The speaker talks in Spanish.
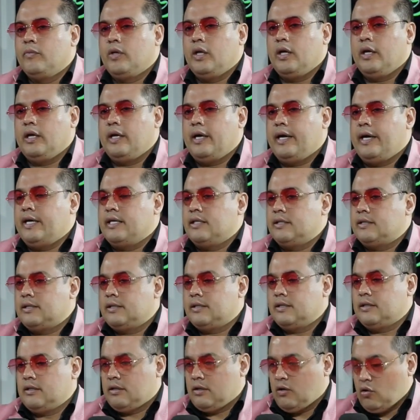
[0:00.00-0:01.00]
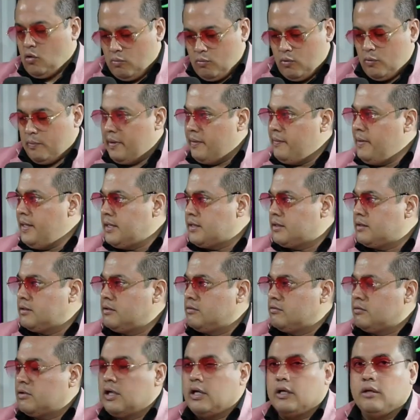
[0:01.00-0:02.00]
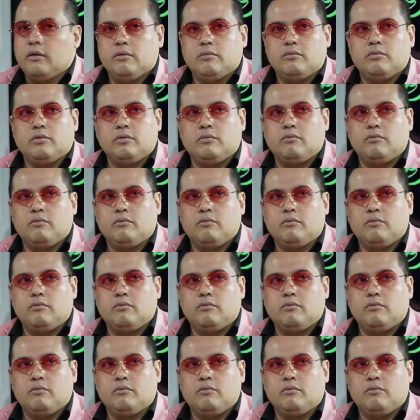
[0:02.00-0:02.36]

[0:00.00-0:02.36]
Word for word: e, es como me ves, o sea,